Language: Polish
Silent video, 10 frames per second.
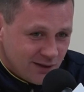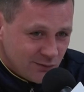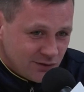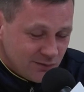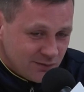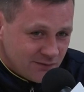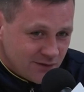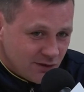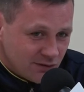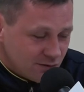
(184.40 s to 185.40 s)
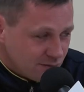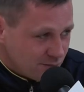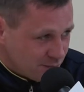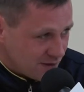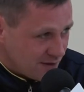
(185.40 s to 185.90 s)
musimy w tygodniu
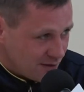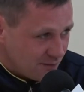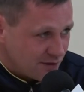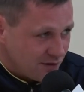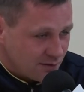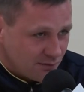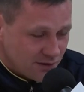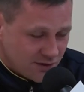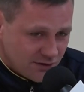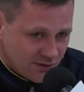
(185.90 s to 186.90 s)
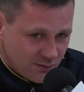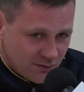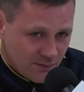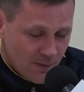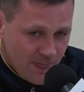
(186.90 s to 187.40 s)
przetrenować niektóre rzeczy, bo